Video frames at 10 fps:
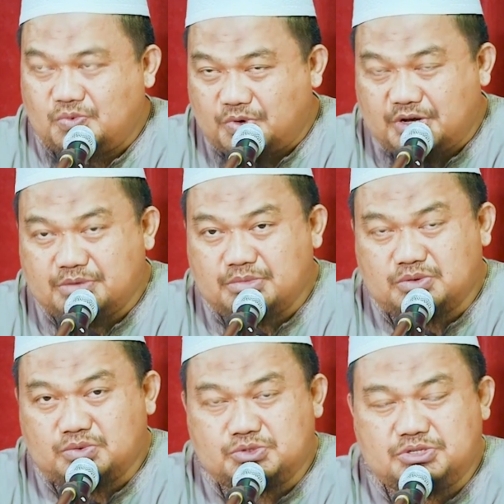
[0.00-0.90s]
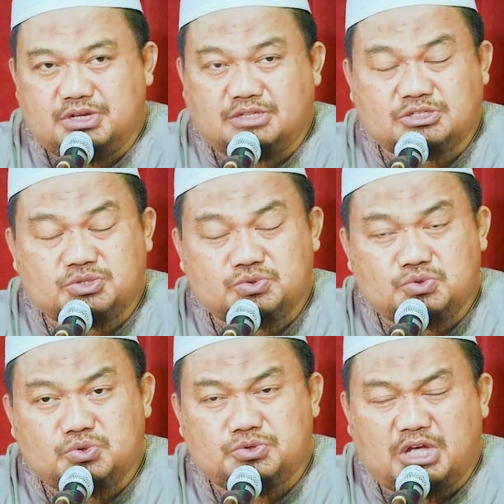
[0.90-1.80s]
Wahai manusia,
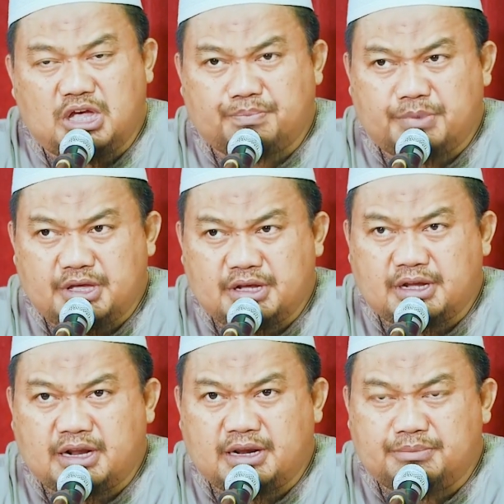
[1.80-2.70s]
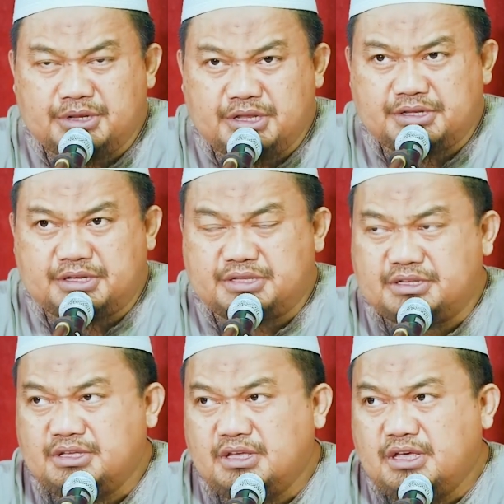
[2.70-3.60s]
sesungguhnya apa yang kalian miliki,
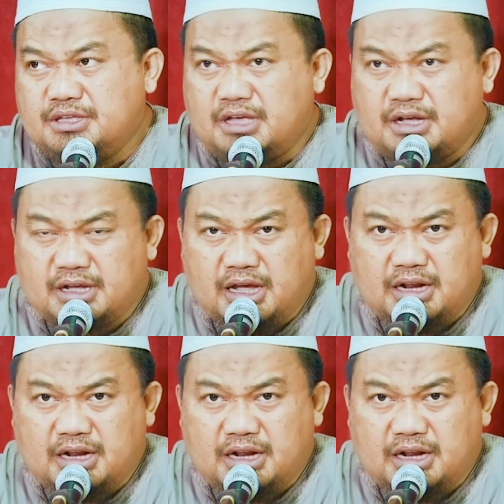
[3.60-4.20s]
yang